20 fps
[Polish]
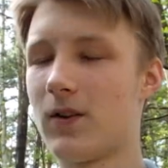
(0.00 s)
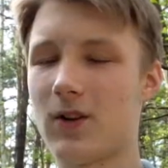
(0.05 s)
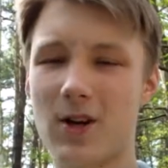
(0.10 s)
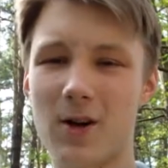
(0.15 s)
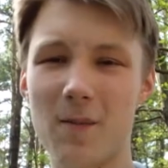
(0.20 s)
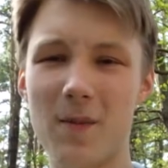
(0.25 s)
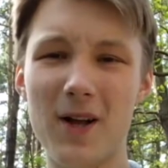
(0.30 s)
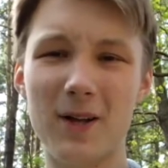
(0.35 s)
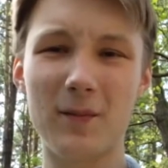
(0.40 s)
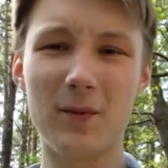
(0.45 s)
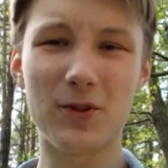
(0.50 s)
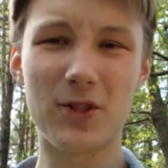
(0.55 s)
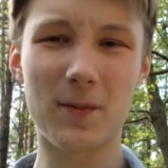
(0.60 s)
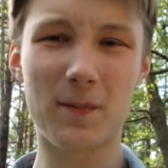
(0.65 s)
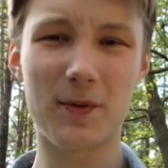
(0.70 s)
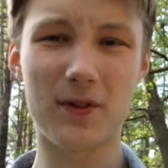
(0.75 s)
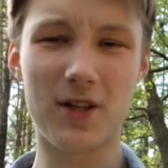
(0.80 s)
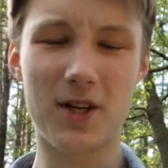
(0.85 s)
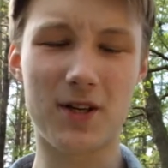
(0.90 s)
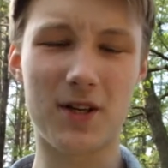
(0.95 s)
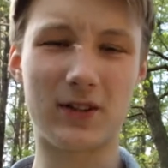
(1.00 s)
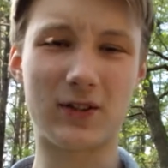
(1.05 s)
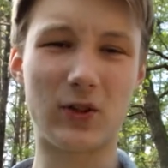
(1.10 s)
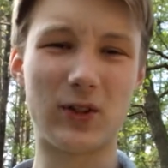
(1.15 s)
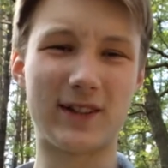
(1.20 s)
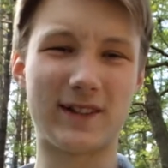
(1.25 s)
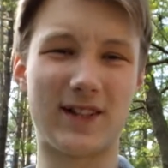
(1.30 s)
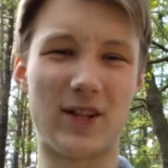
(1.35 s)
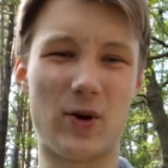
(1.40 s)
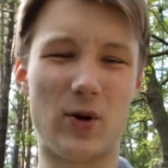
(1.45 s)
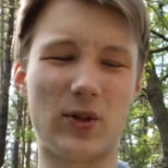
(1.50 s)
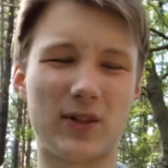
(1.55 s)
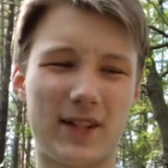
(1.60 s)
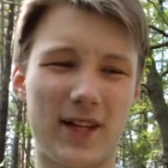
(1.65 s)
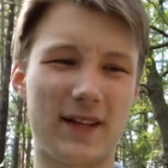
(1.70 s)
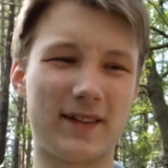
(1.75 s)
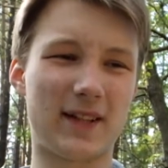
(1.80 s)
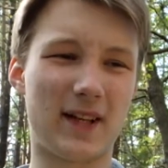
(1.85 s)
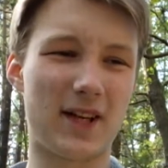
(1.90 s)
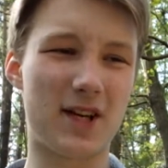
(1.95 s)
Come on, można powiedzieć, że to jest
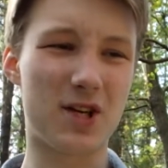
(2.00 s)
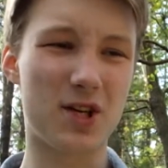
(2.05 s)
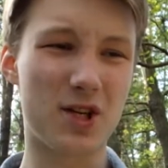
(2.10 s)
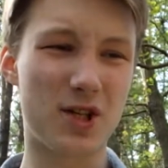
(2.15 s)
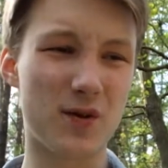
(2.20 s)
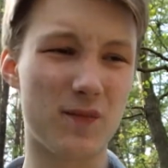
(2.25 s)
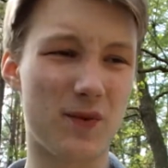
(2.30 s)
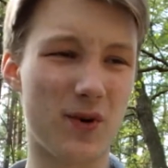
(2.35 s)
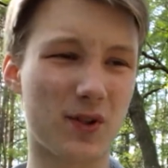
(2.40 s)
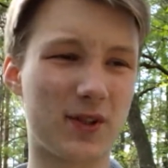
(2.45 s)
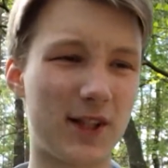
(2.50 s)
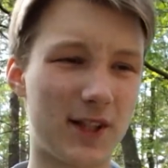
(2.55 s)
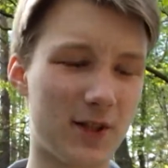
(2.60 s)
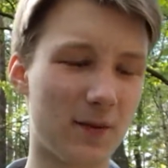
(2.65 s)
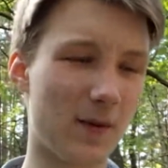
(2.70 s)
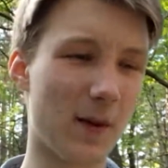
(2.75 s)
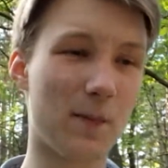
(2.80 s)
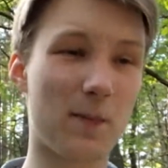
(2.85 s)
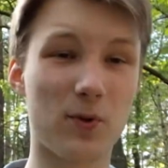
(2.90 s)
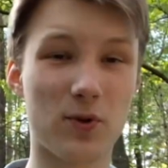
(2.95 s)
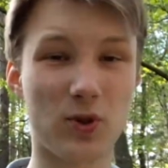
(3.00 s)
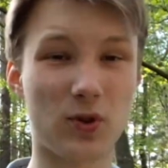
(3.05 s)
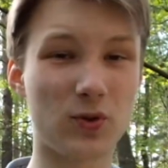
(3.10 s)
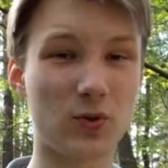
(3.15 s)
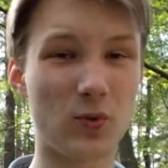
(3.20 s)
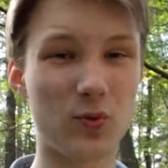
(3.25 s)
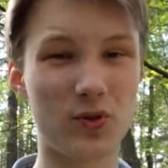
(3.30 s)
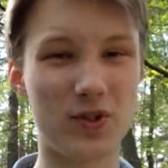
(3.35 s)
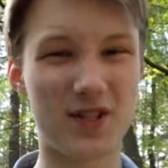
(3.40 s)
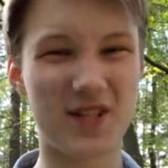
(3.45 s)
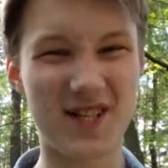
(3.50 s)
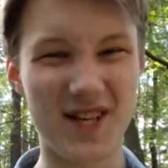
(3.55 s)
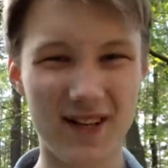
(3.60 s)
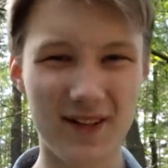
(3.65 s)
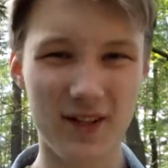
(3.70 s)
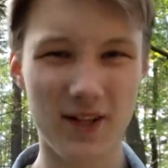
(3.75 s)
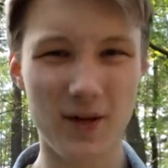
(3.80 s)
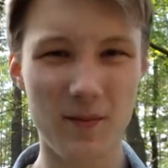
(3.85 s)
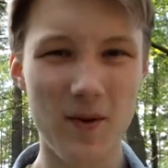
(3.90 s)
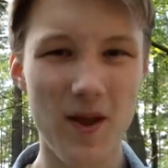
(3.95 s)
Rosja i takie rzeczy w Rosji są na porządku
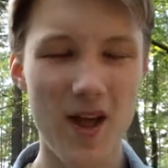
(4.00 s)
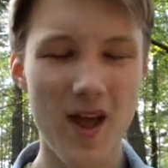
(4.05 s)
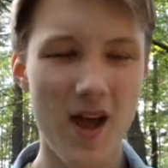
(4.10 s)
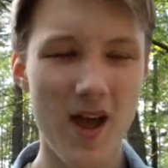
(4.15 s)
dziennym,